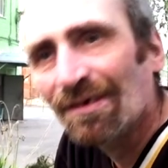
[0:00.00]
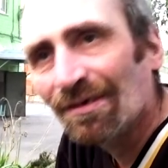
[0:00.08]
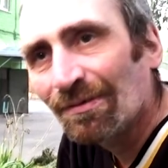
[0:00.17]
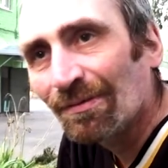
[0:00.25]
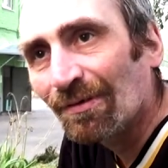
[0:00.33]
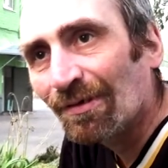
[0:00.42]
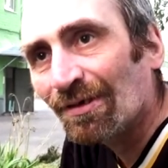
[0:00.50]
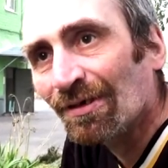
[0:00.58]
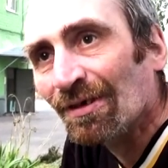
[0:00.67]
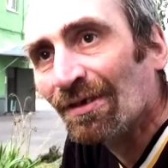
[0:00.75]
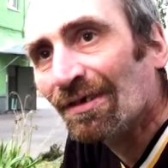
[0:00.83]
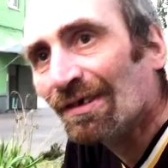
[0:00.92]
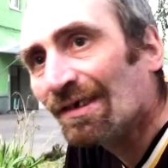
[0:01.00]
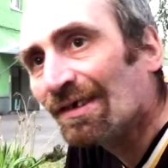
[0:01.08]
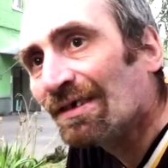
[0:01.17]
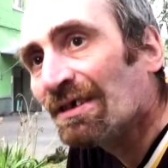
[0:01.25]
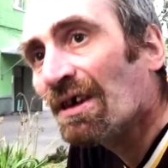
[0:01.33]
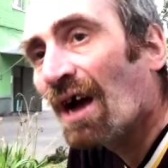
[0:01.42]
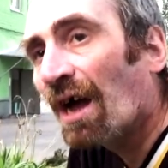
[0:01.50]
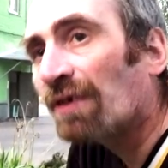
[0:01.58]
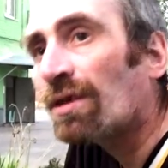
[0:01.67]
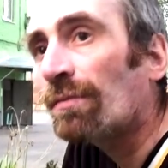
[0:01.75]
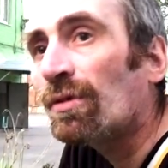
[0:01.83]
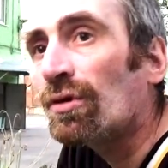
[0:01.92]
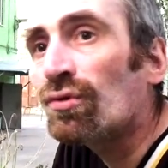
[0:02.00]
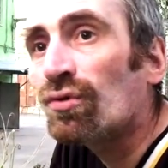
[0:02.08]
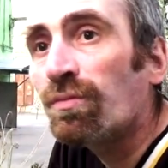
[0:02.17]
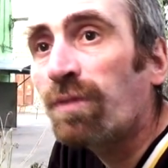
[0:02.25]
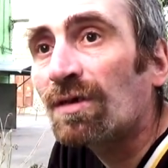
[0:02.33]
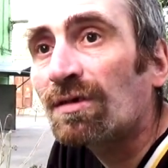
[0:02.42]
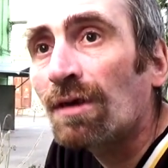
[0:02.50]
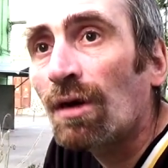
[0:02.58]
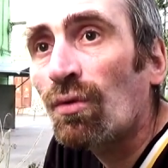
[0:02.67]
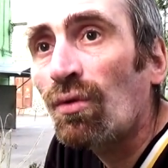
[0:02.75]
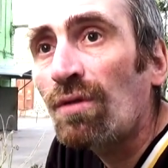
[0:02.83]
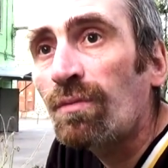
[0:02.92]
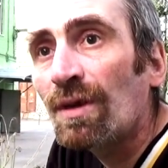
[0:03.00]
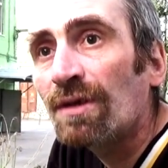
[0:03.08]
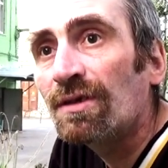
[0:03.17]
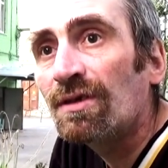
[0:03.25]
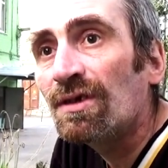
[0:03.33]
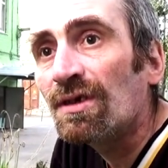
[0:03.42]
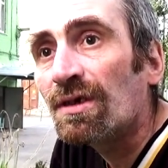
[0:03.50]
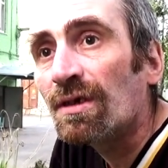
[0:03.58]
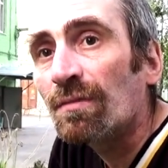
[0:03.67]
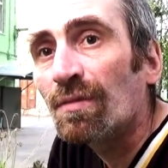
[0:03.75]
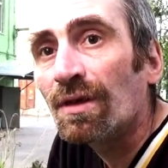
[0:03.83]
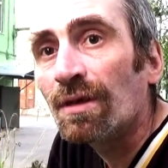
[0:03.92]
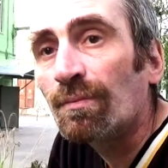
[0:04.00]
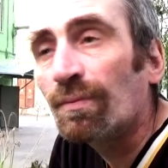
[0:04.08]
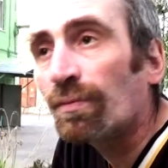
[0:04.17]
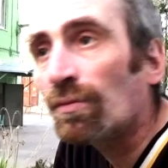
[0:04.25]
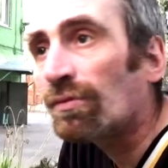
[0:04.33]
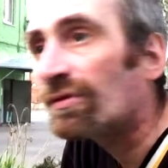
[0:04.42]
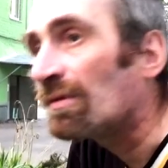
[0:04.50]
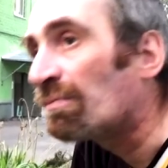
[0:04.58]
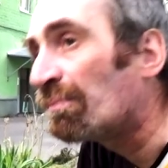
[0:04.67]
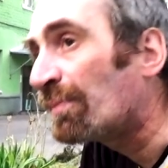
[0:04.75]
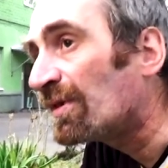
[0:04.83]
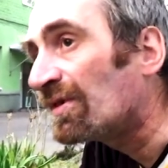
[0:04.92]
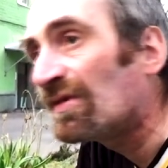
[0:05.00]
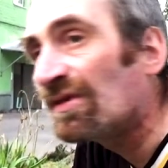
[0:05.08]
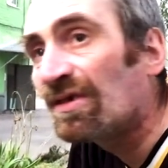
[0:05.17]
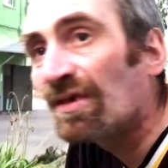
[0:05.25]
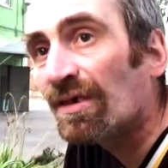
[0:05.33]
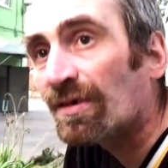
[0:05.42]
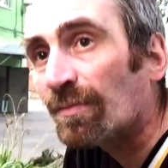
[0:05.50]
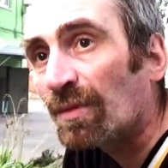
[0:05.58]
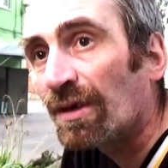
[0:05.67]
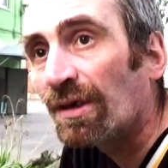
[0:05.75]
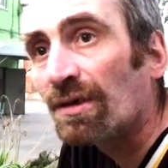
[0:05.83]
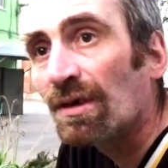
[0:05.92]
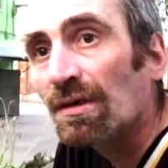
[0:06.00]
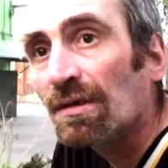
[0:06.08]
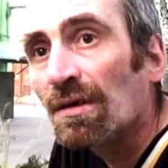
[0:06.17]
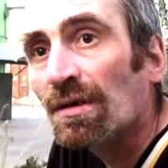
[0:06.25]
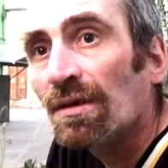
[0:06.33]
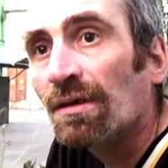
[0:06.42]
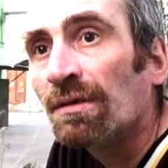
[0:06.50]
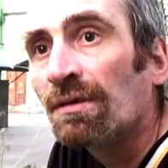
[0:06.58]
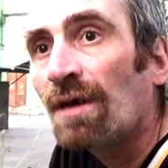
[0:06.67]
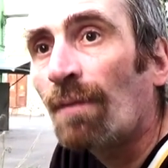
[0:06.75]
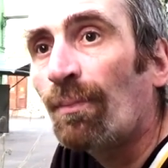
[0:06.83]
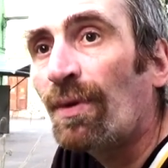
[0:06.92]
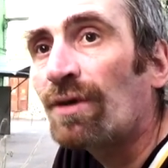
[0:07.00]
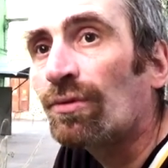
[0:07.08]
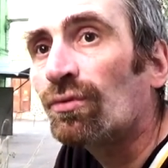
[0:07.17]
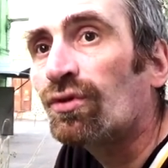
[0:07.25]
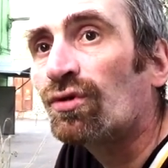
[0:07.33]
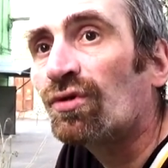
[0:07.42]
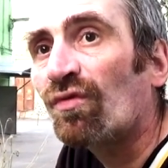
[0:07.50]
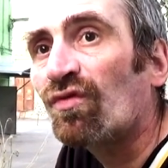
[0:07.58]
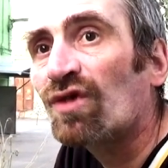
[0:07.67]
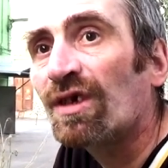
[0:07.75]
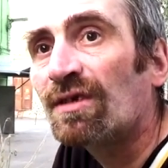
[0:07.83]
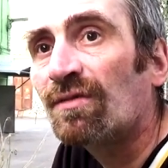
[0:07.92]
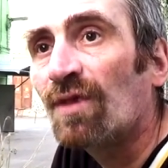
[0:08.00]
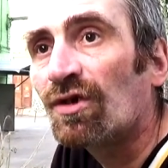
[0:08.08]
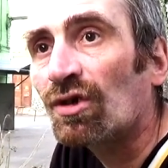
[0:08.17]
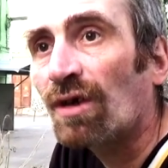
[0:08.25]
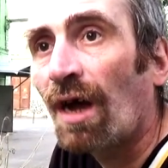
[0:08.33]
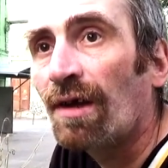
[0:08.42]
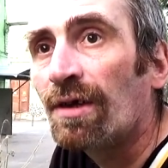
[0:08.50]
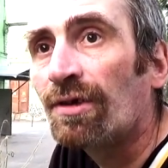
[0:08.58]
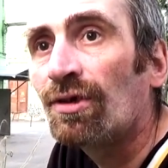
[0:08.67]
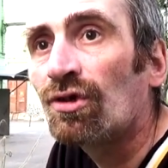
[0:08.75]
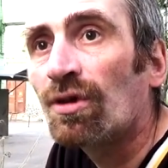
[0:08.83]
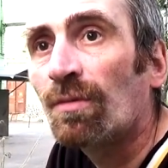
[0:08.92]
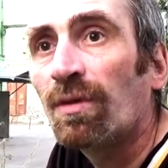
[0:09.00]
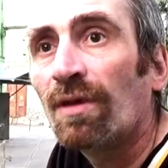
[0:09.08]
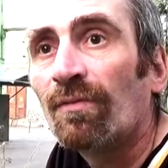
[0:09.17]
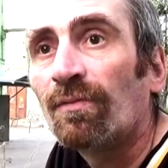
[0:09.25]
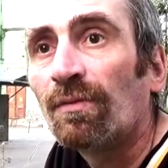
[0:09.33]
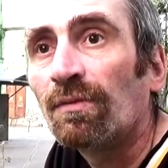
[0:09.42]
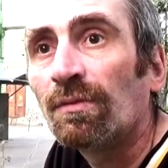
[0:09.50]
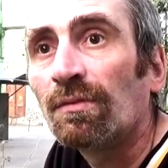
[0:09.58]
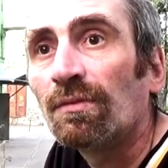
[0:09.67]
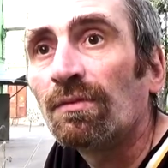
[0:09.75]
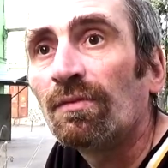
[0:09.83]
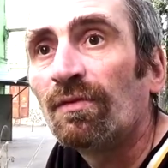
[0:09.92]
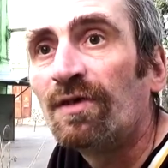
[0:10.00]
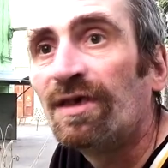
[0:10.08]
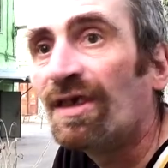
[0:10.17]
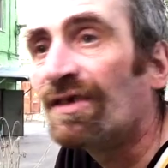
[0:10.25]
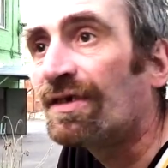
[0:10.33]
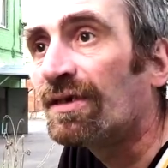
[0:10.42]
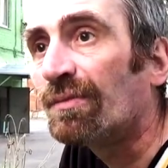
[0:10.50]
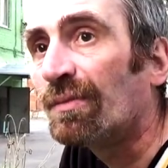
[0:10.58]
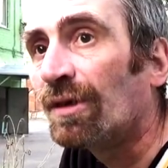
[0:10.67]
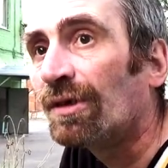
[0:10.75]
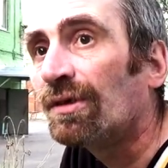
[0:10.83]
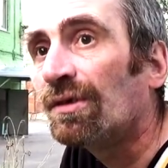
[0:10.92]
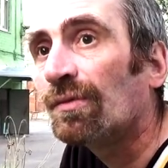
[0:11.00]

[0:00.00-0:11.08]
Вот. А там ганджубас такой, блядь, дикий, блядь, просто пиздец, блядь. Я пыхнул часов в 6 вечера, а электричка была в 10, блядь.